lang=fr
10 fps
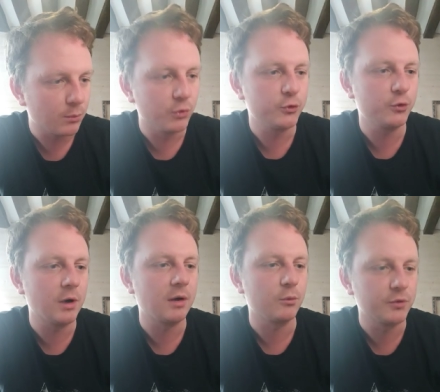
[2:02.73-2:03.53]

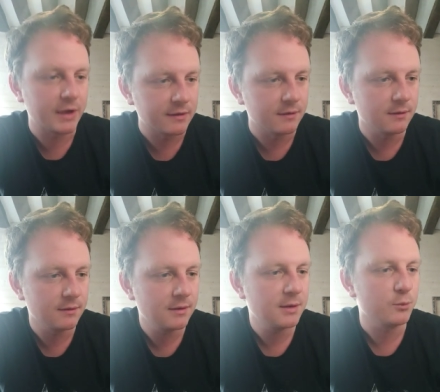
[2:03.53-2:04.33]
Bonsoir mon âne,
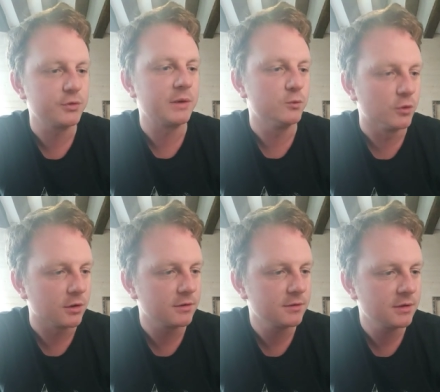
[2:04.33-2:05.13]
mon
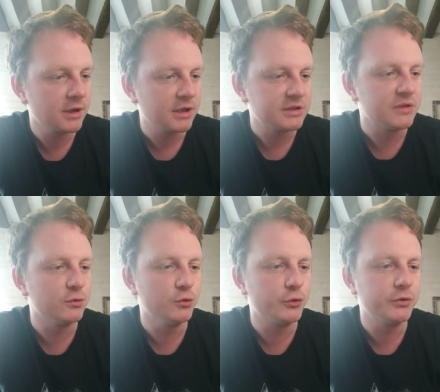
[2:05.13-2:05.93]
amour. J'ai
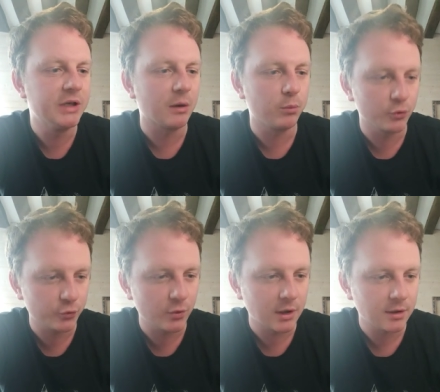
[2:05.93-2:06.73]
voulu te dire
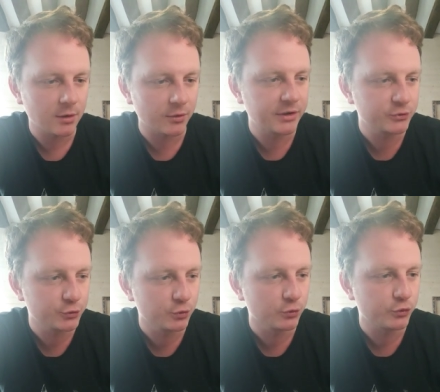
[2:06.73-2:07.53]
bonsoir en un
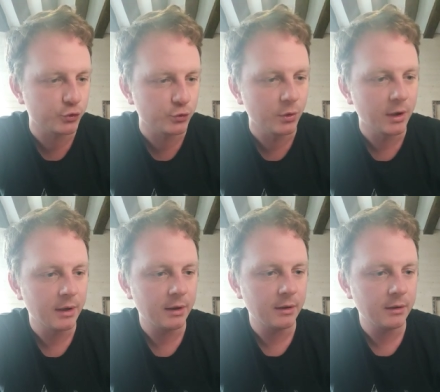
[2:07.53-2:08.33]
jour où tu
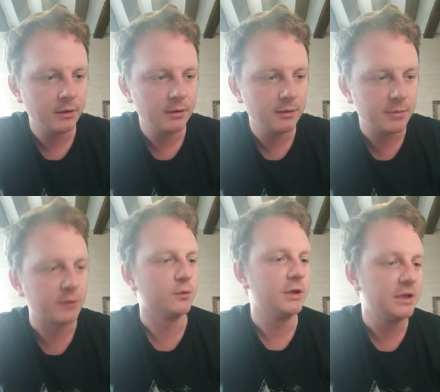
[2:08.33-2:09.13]

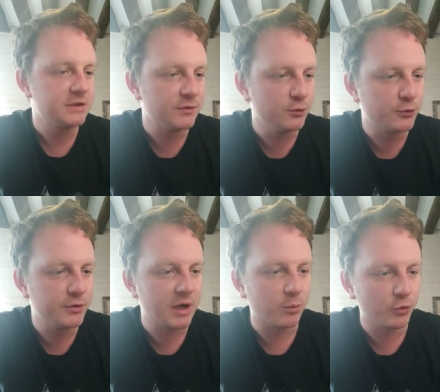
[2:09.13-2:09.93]
pardon, j'ai voulu te
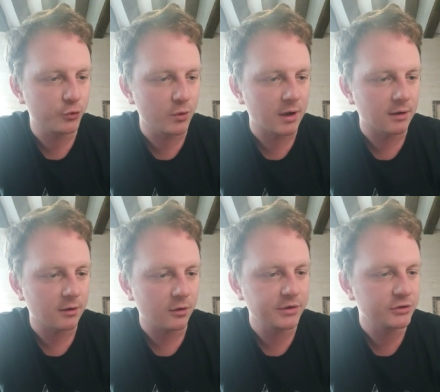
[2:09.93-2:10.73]
dire
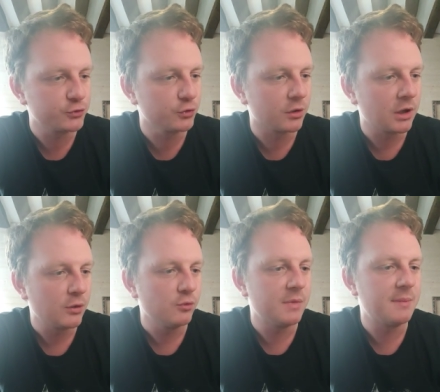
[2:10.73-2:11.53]
bonsoir en un jour
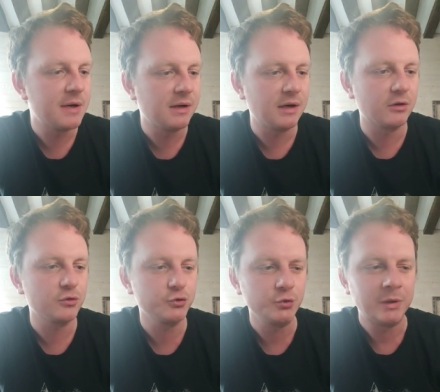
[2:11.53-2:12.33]
où ma main a
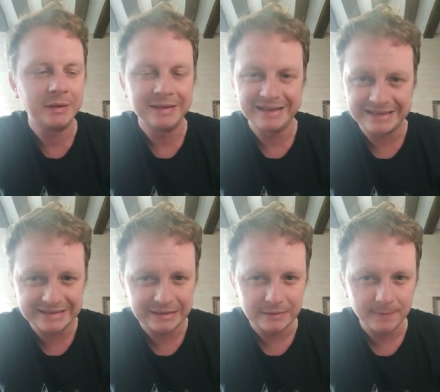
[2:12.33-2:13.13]
rejoint la
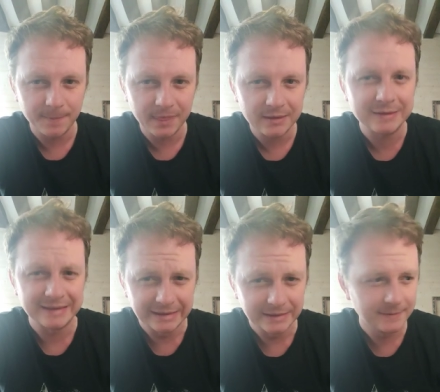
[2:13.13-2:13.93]
tienne.
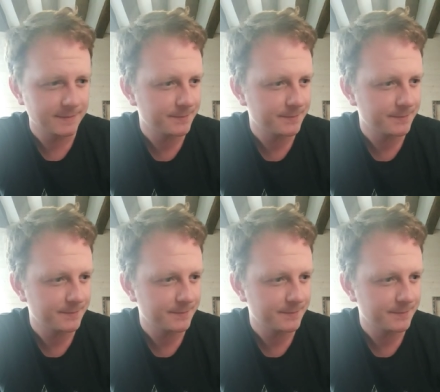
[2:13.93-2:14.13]
Scellé.